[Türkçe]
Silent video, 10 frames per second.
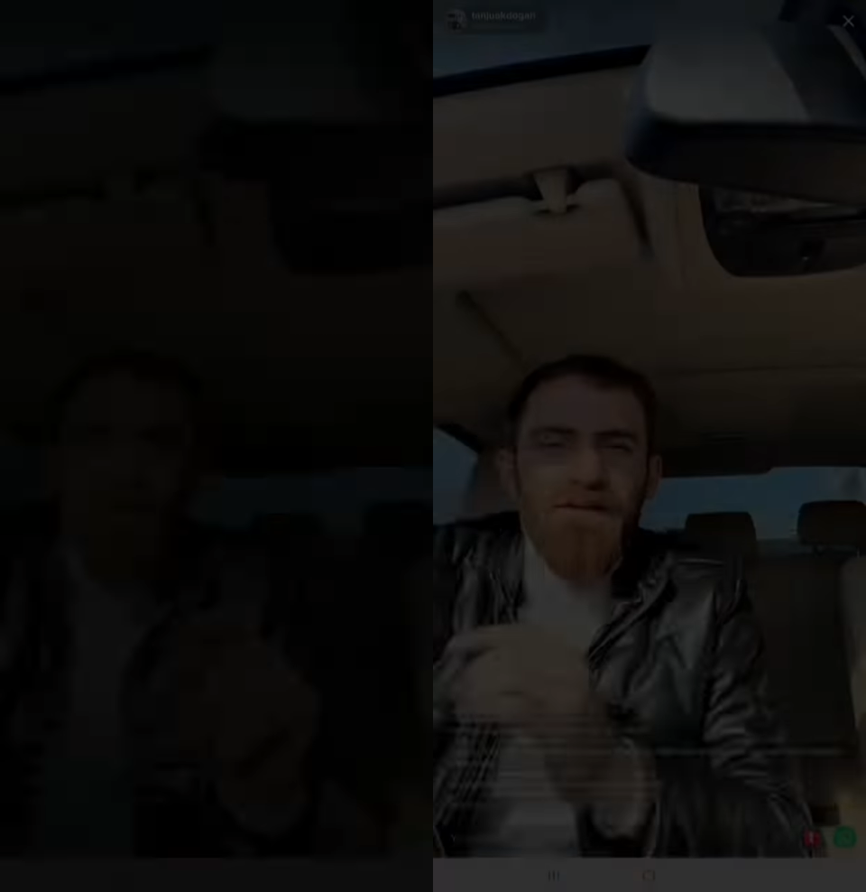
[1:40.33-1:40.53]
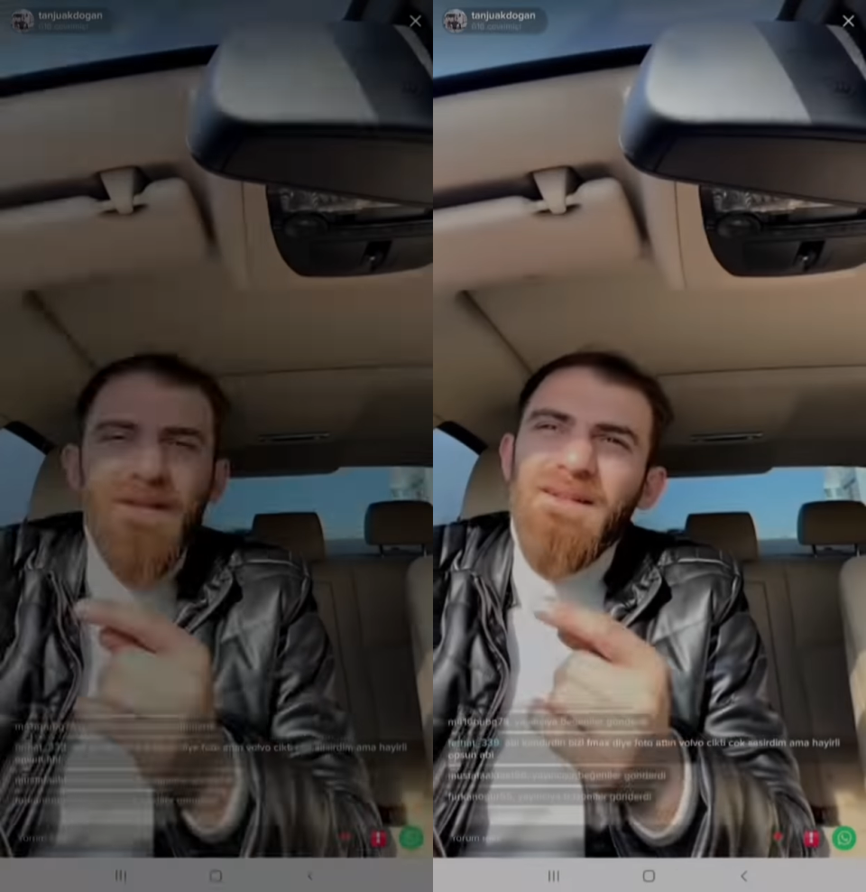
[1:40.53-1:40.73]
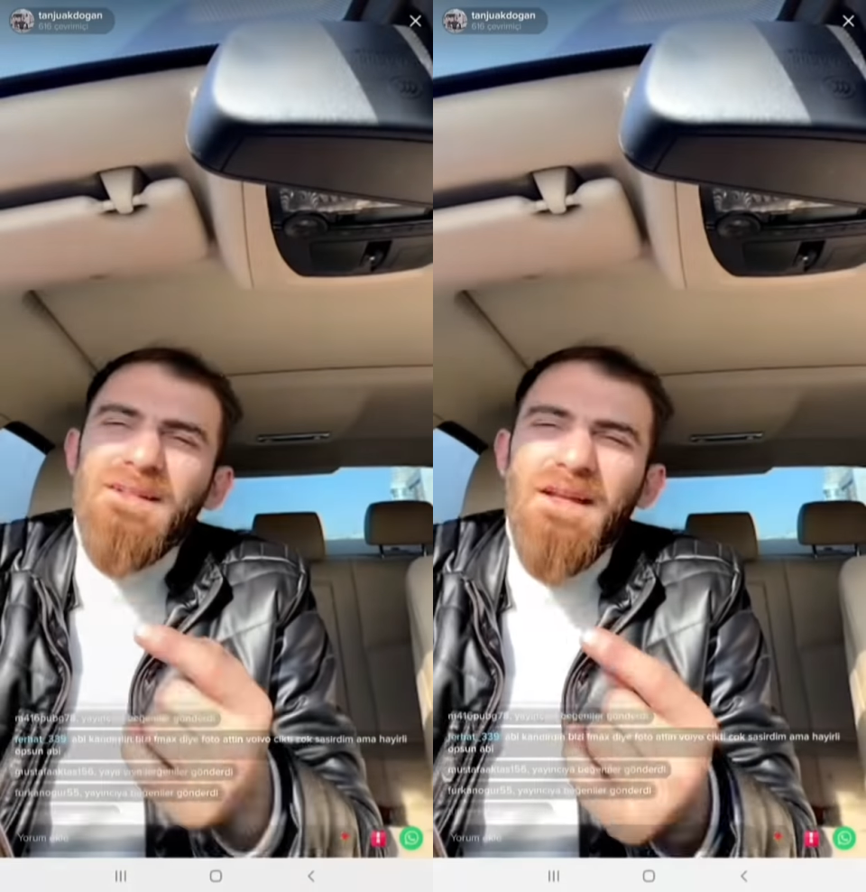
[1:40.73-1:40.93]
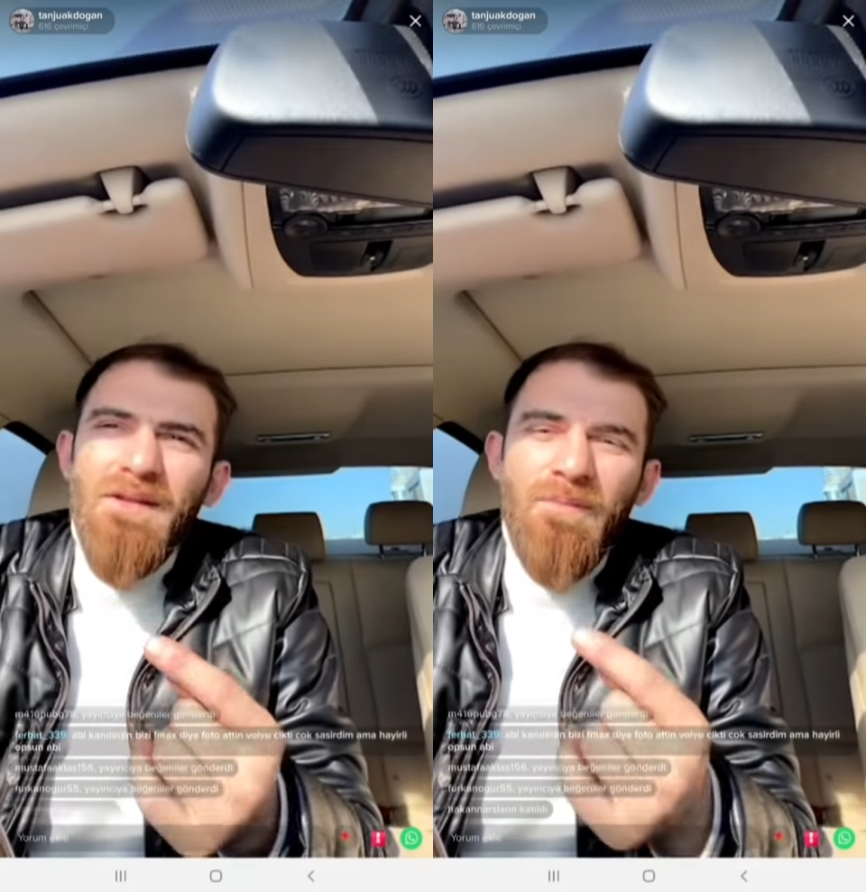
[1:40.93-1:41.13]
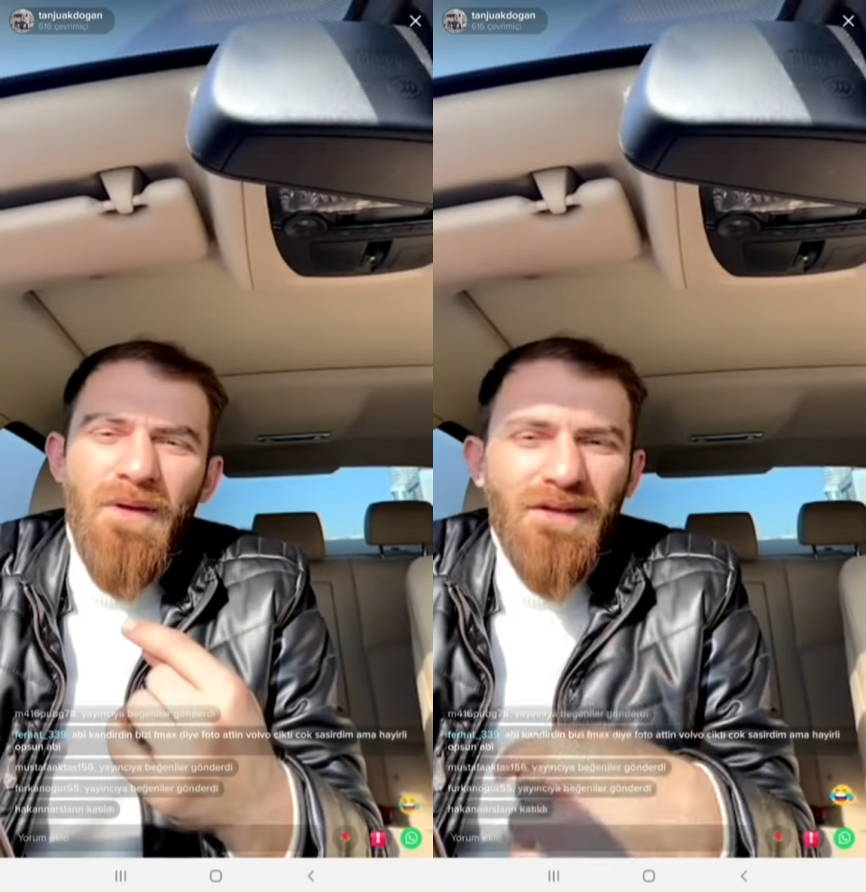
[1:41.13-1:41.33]
Dediler ki
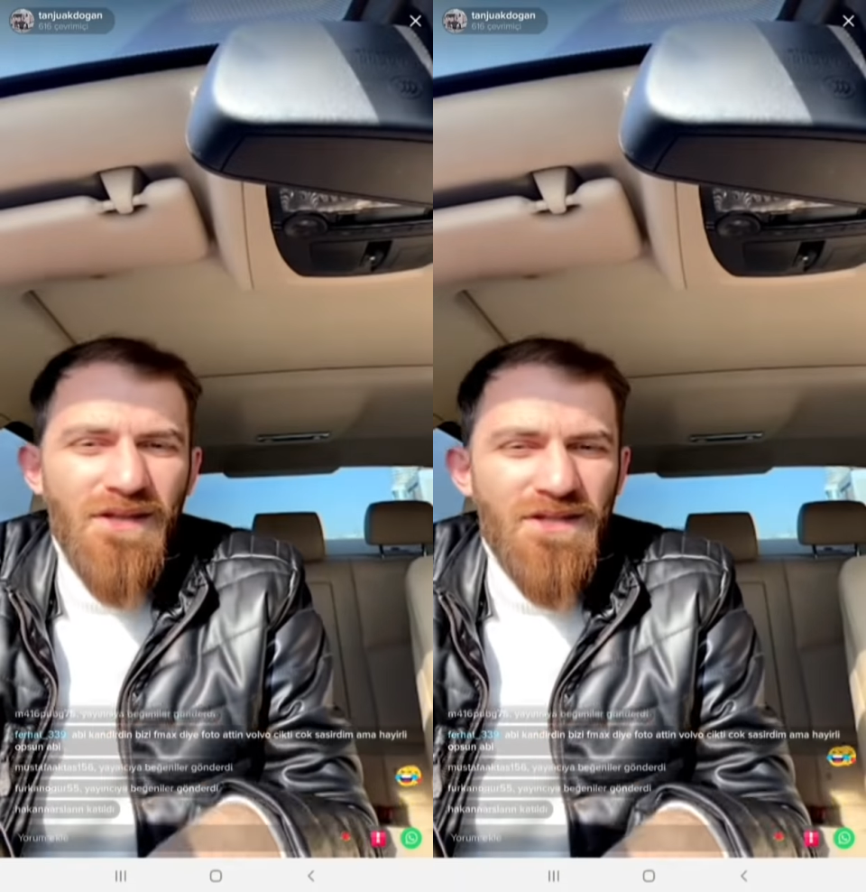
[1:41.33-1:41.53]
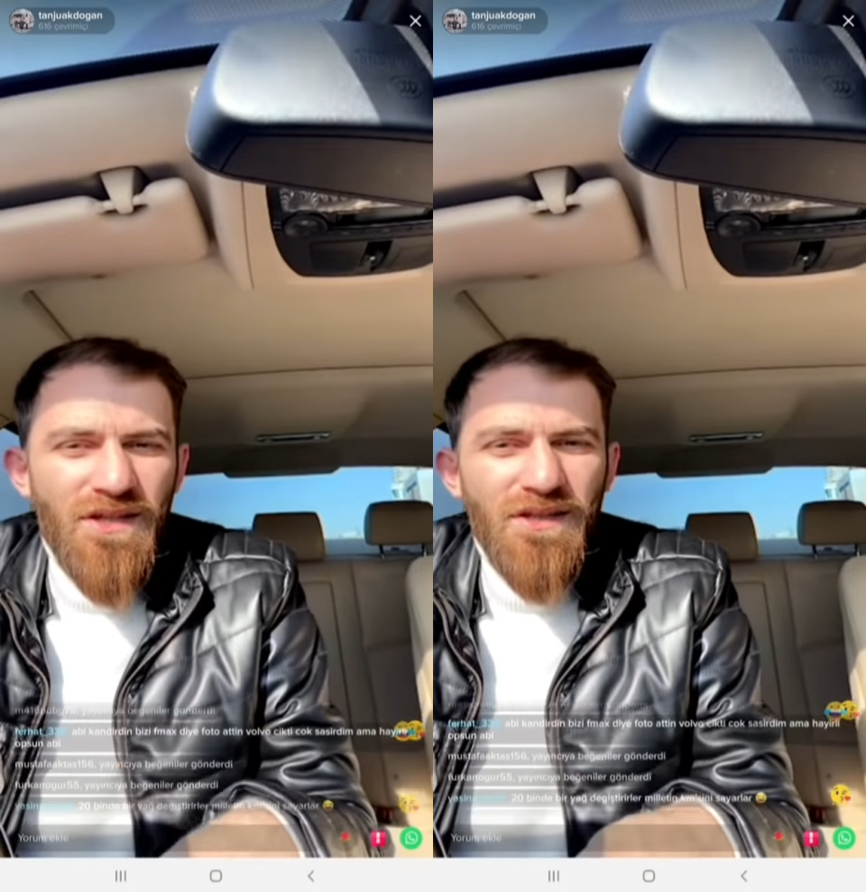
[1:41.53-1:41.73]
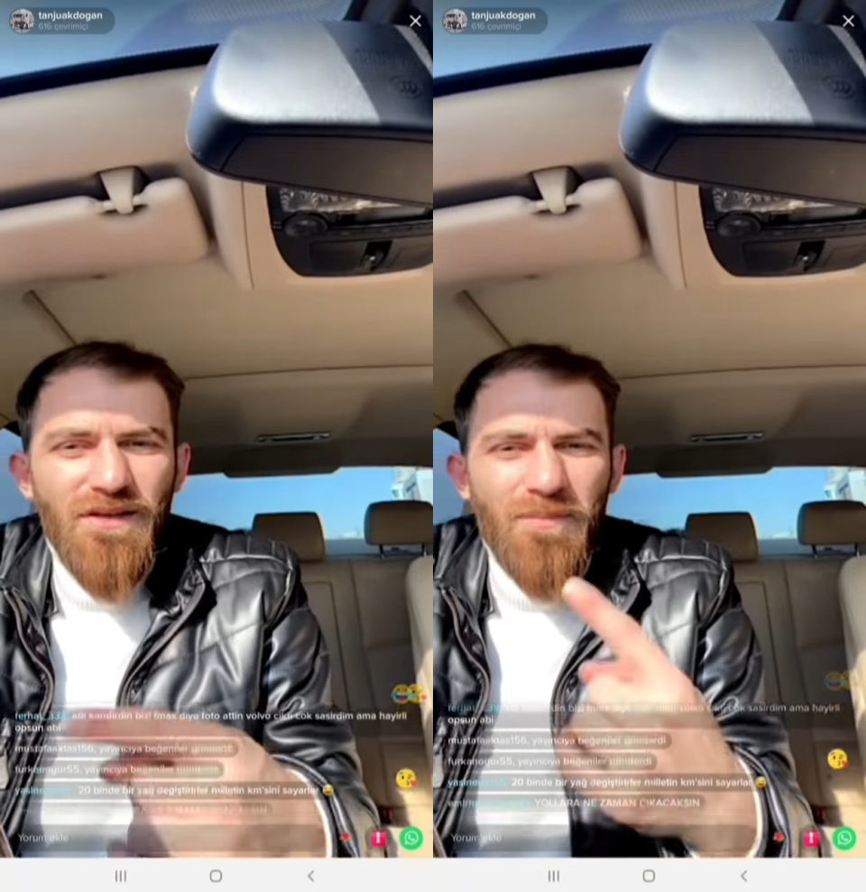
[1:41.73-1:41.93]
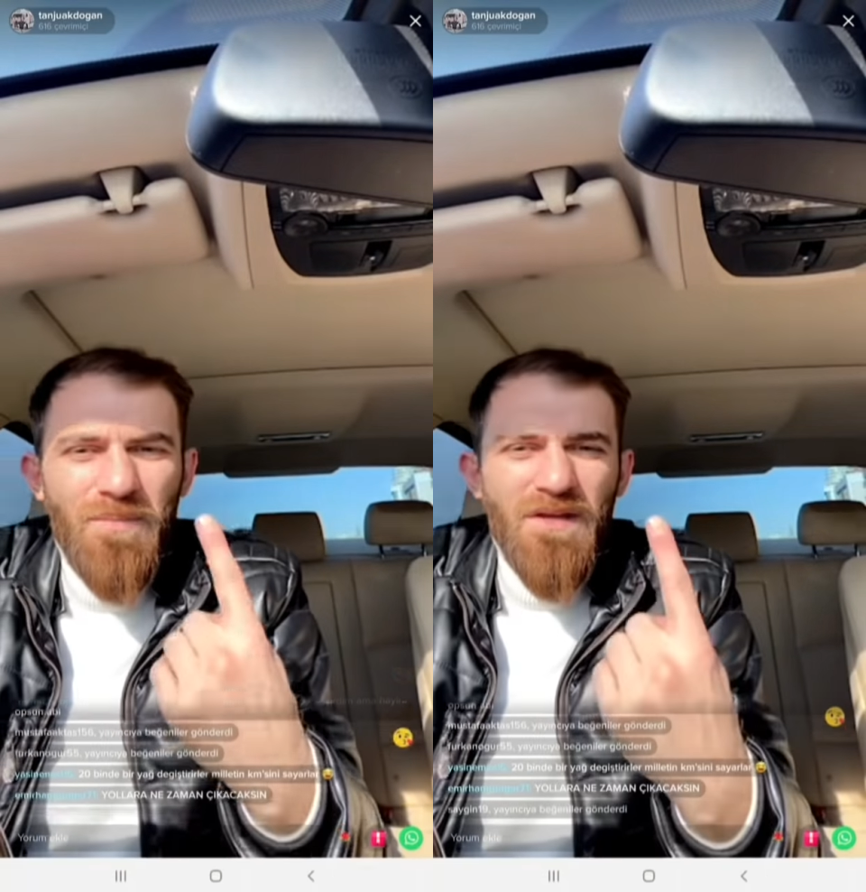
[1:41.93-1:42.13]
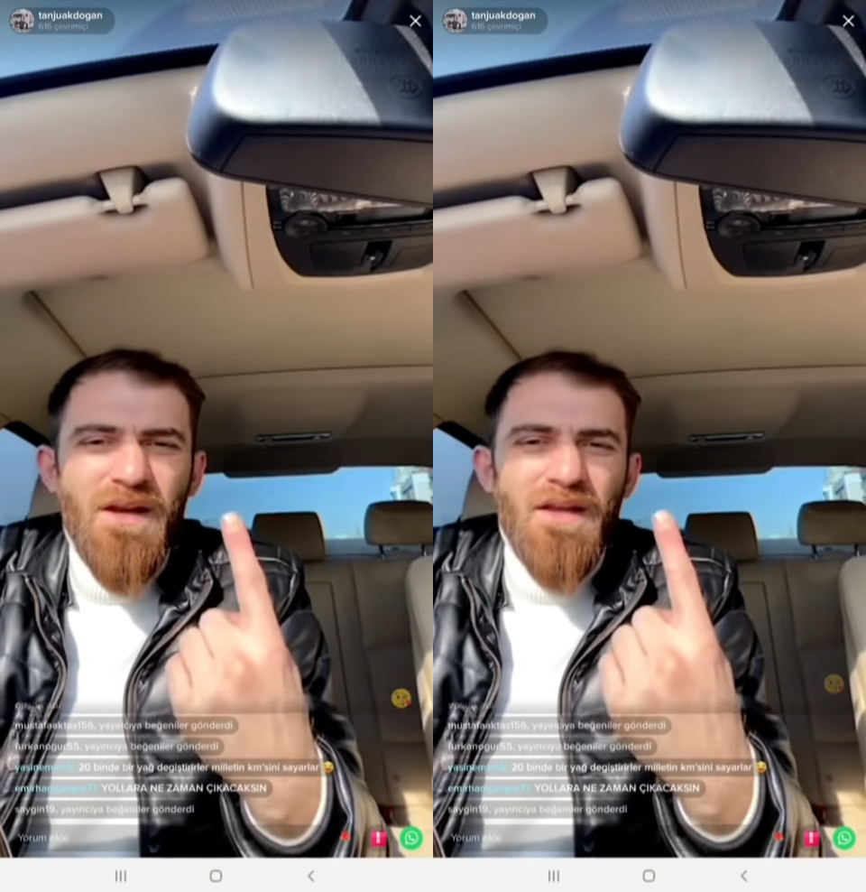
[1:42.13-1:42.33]
bekleyeceğin
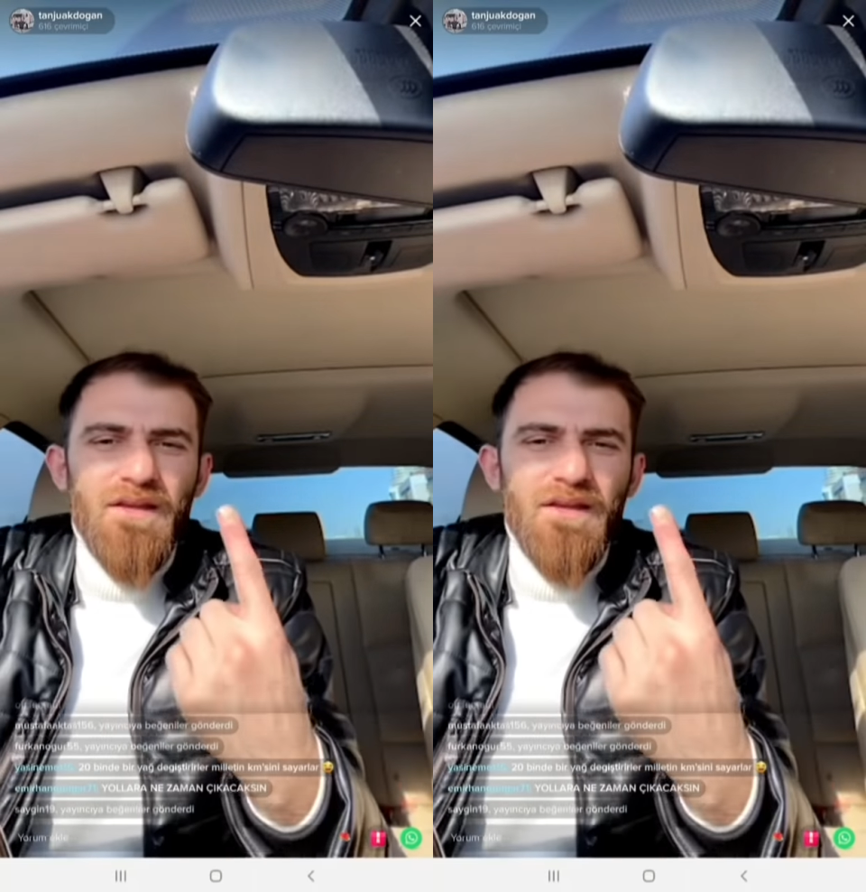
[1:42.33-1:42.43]
bir ay.